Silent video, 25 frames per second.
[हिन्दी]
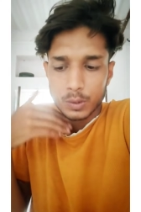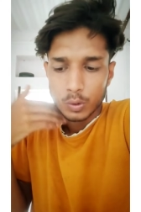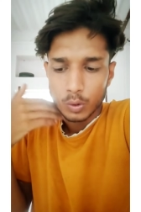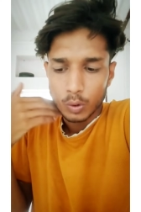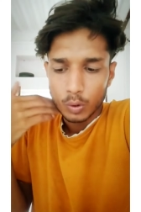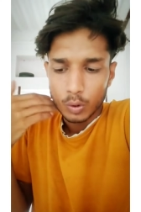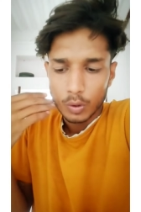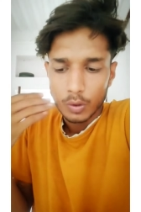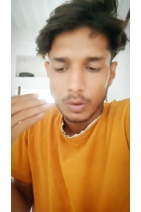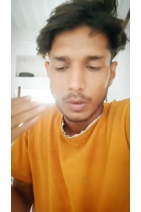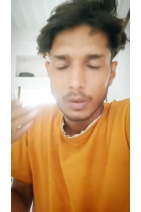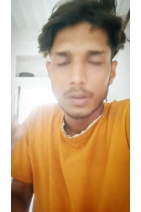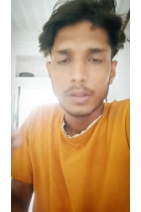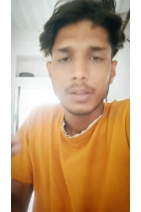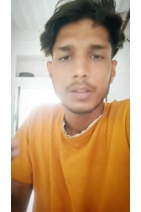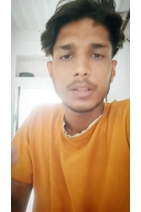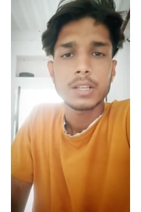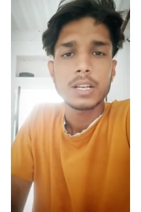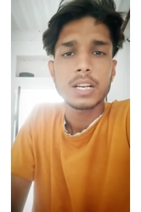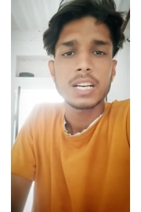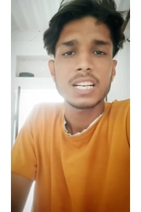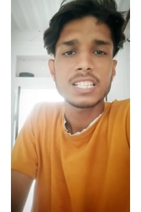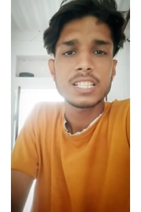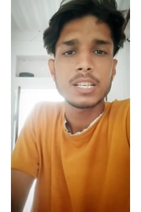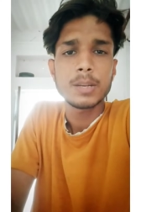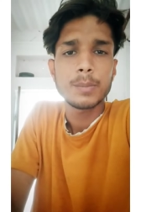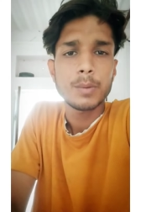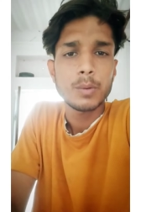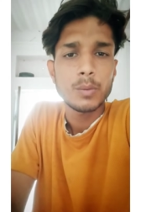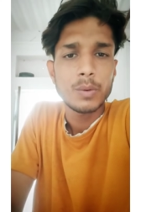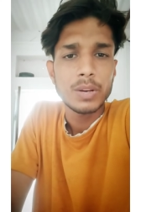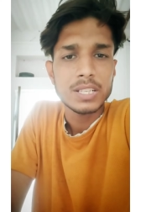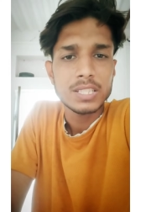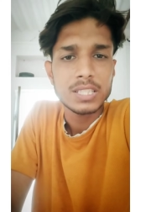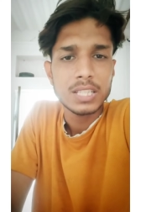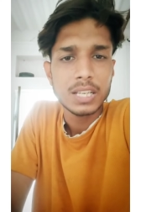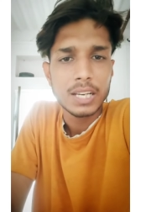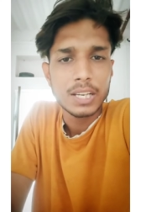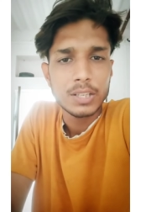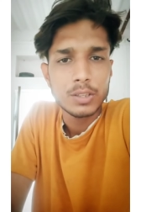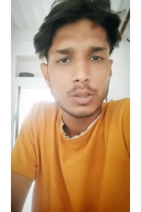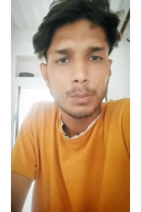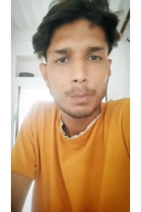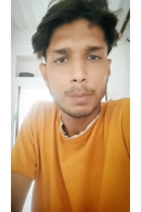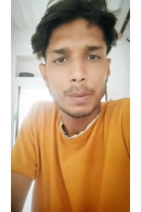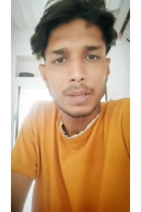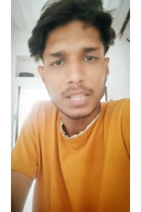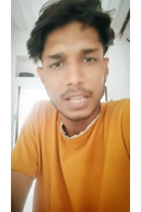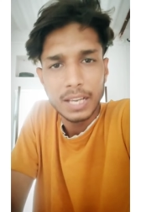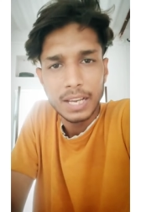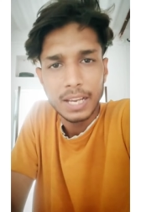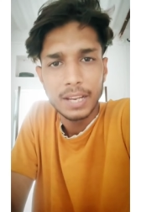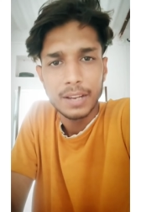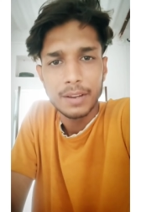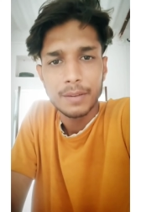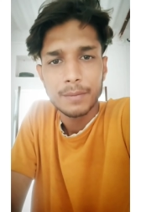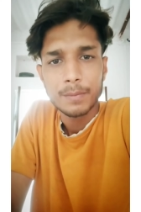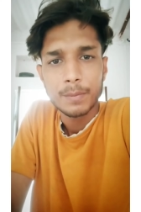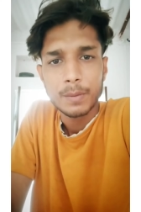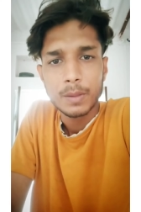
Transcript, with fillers: जो कृषि पर्यवेक्षक के जो पद हैं